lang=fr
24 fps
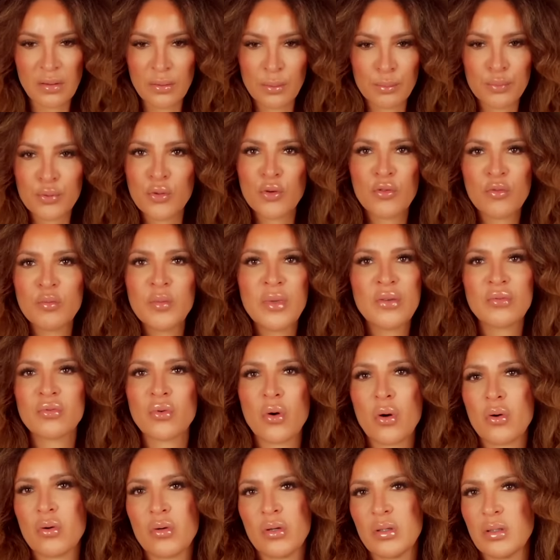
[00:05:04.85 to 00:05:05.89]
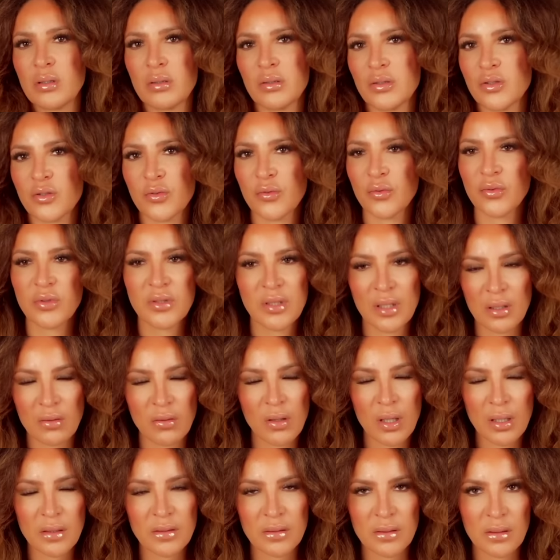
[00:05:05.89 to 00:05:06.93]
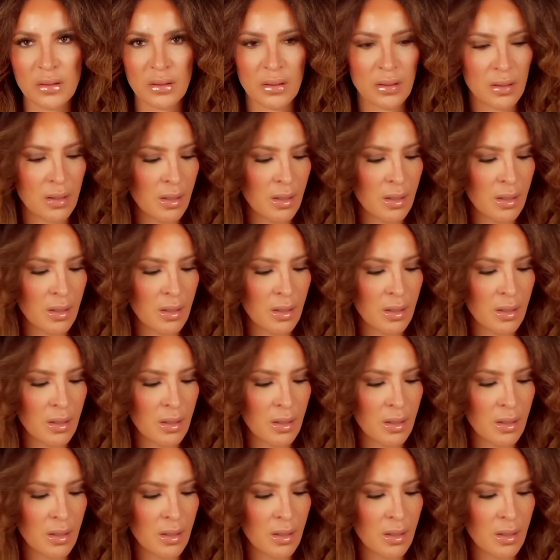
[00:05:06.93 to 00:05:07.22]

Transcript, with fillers: Prove me wrong. Je veux dire, voilà, c'est...